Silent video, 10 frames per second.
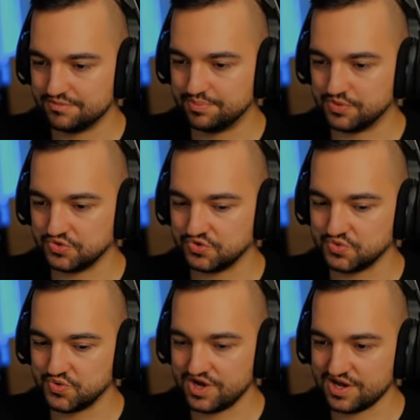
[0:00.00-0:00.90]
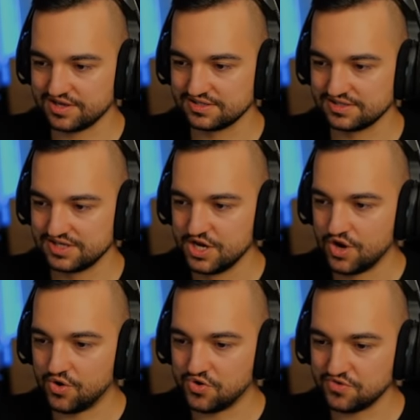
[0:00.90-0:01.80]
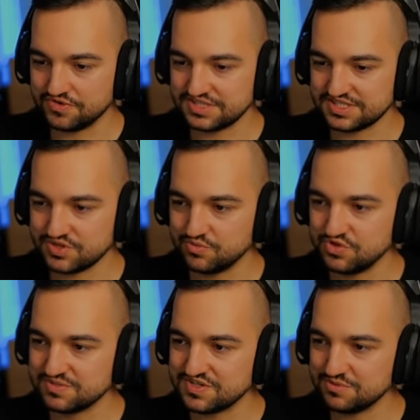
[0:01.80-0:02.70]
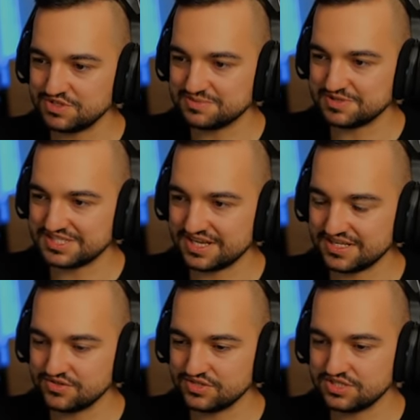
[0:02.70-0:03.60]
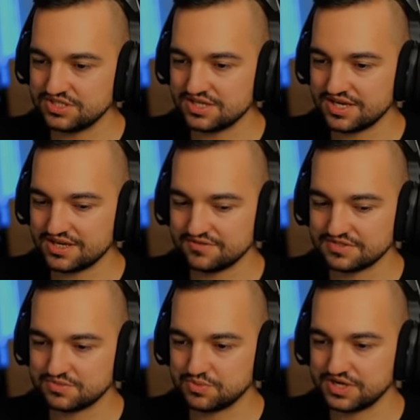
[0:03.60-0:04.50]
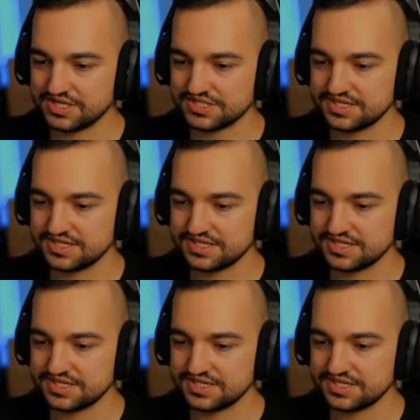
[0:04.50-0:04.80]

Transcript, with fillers: Poszła! O, wiecie co, musimy zrobić specjalny odcinek. Ja wam coś pokażę